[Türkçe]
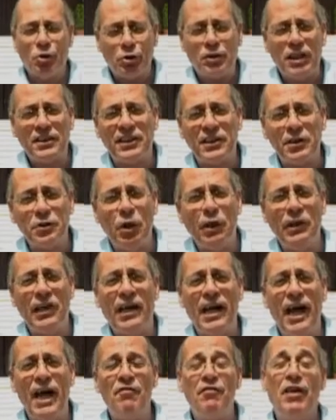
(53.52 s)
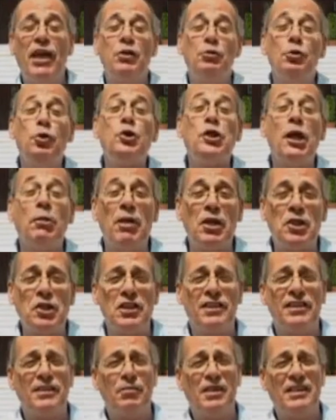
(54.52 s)
rotasız yollara ve Yüce
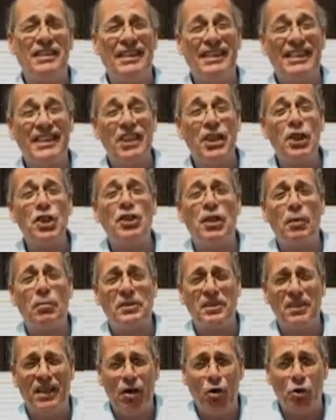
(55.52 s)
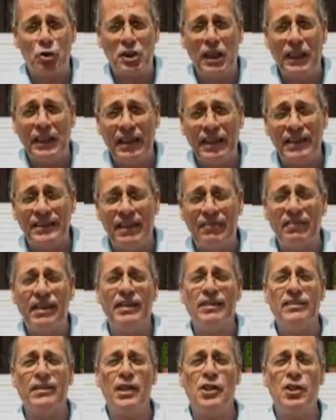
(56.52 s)
Meclisimizin giriş kapısına hoş geldiniz
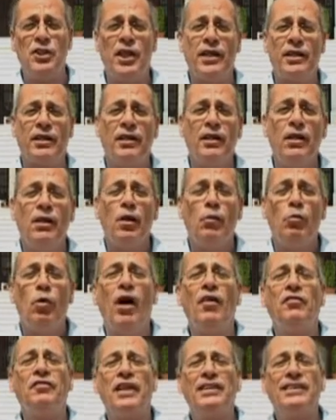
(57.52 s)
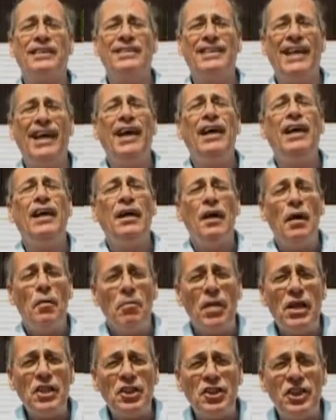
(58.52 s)
sevgili seyirciler. Bu hafta size
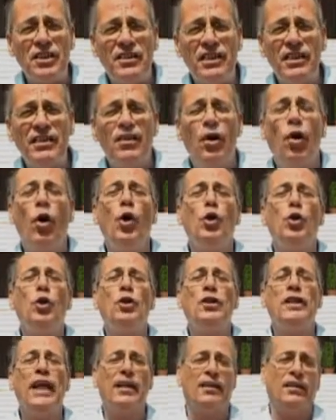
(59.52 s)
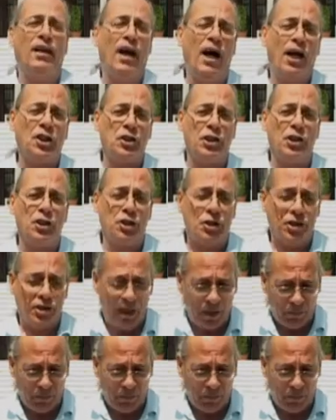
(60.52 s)
meclisin önünden açılış